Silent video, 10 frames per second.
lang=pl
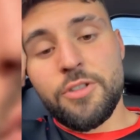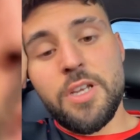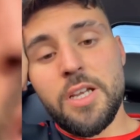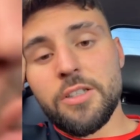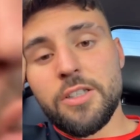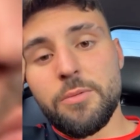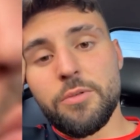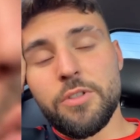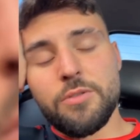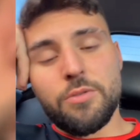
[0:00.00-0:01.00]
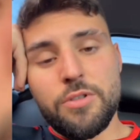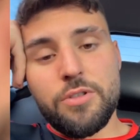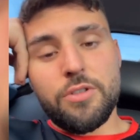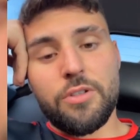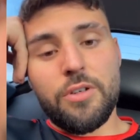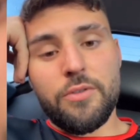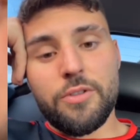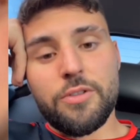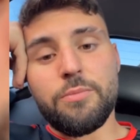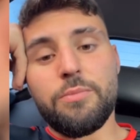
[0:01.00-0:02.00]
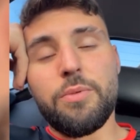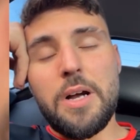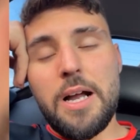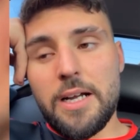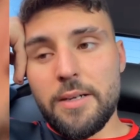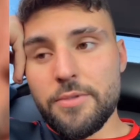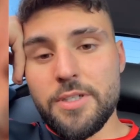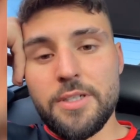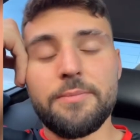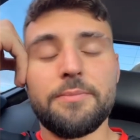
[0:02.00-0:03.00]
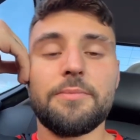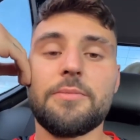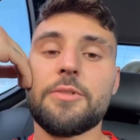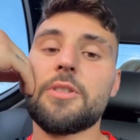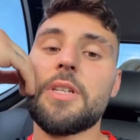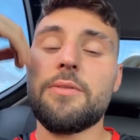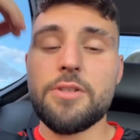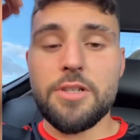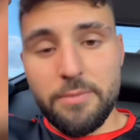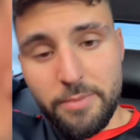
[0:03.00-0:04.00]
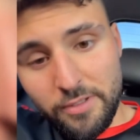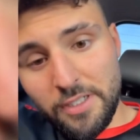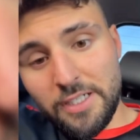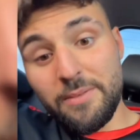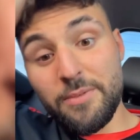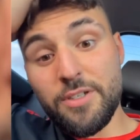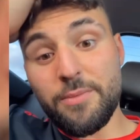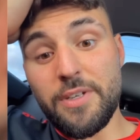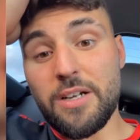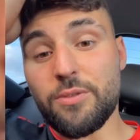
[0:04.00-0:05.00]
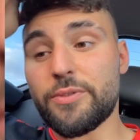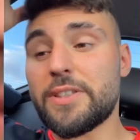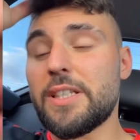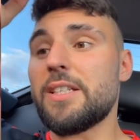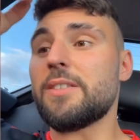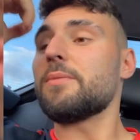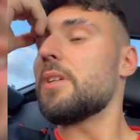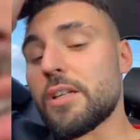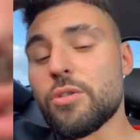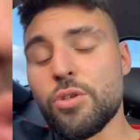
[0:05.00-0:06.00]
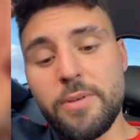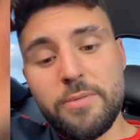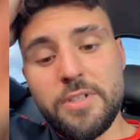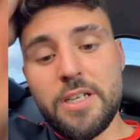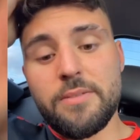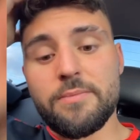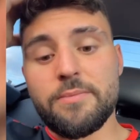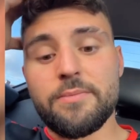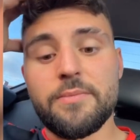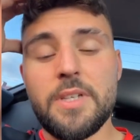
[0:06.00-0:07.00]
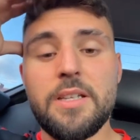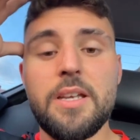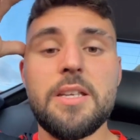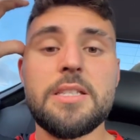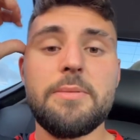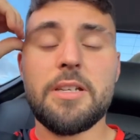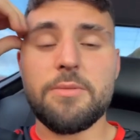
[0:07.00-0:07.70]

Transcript: do czego ty mogłeś zgłosić gotowość? Błagam cię. Co najwyżej chyba do reklamy ziemniaków, stary. Ja rozumiem, że ja nie jestem